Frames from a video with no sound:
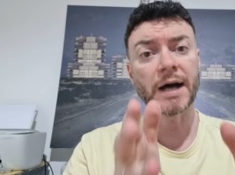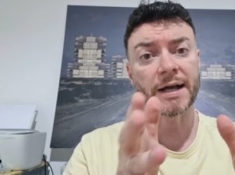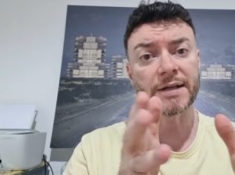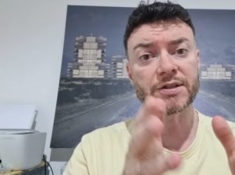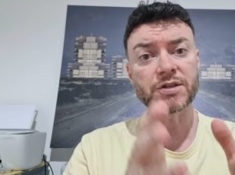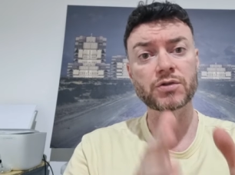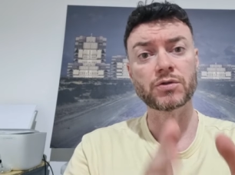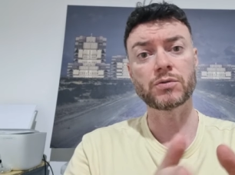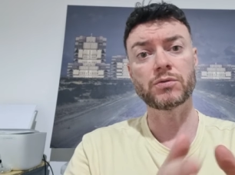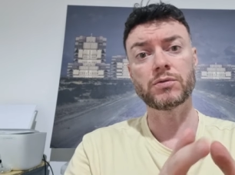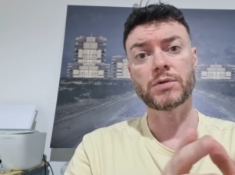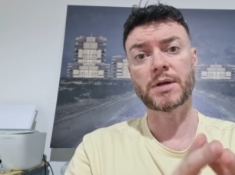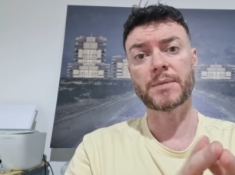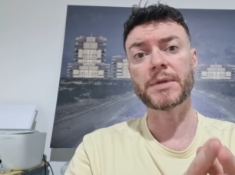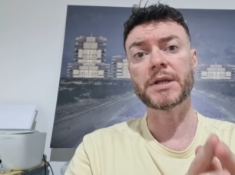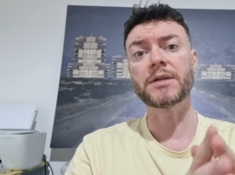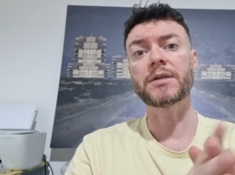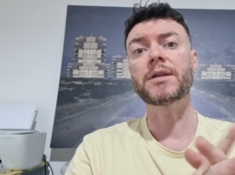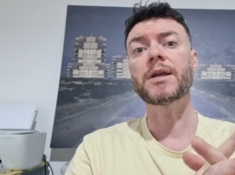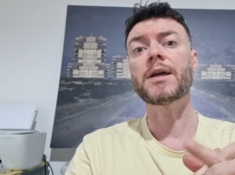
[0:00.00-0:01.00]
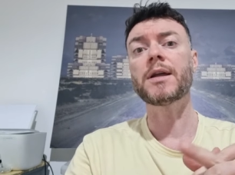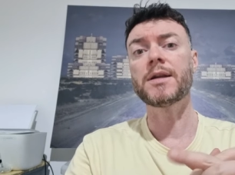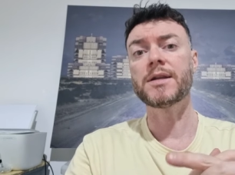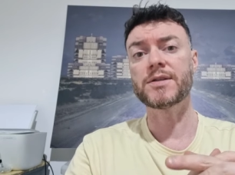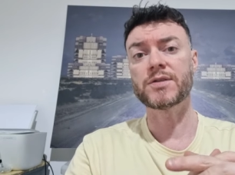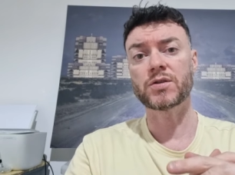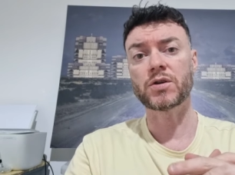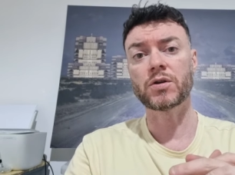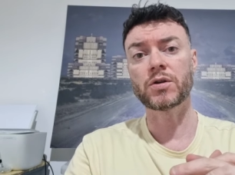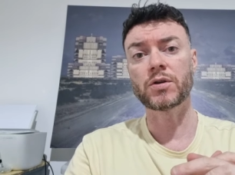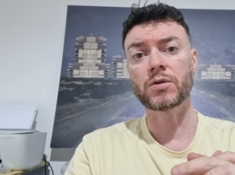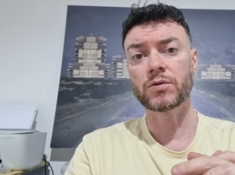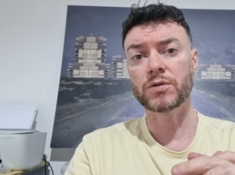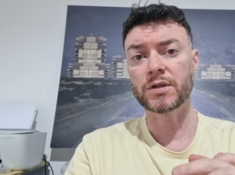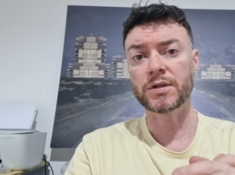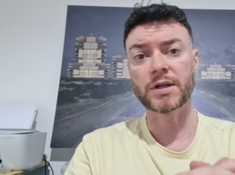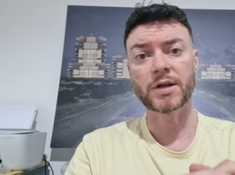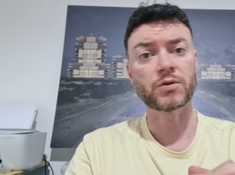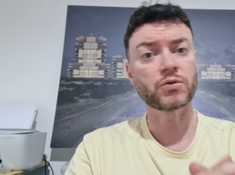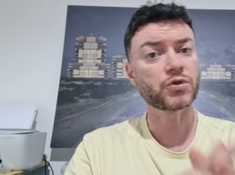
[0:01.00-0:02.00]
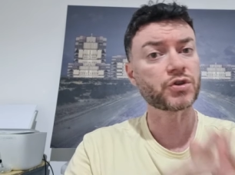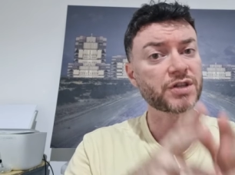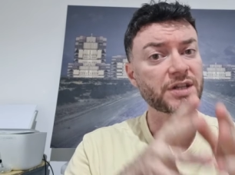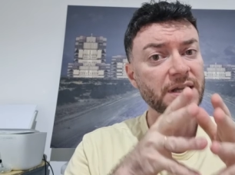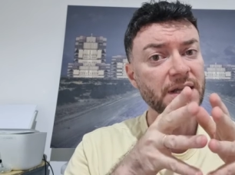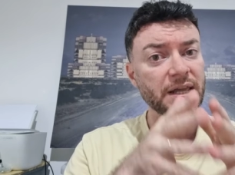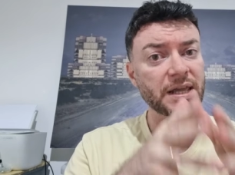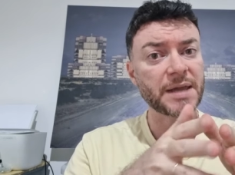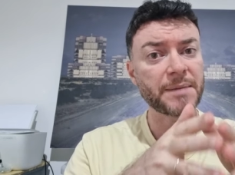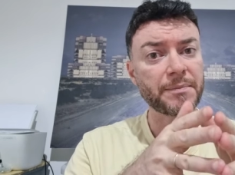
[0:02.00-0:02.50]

assolutamente l'esonero di De Rossi